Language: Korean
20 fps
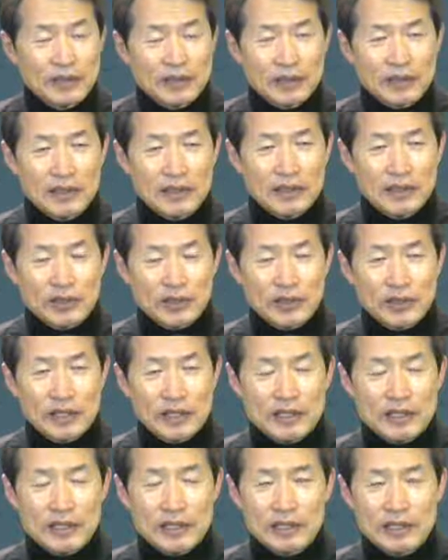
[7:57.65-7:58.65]
근데 그
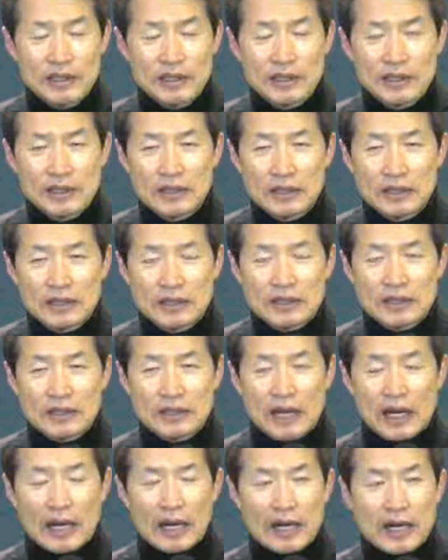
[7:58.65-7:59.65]
중에서
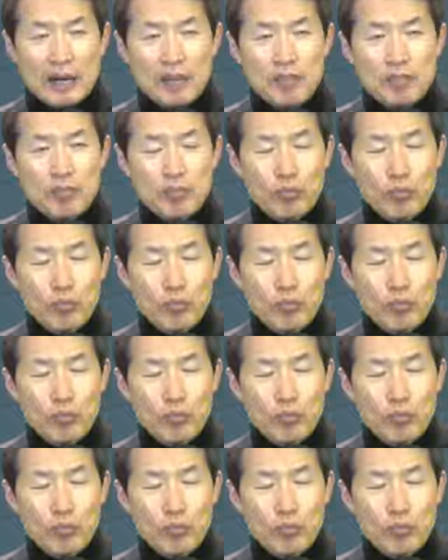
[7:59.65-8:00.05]
사람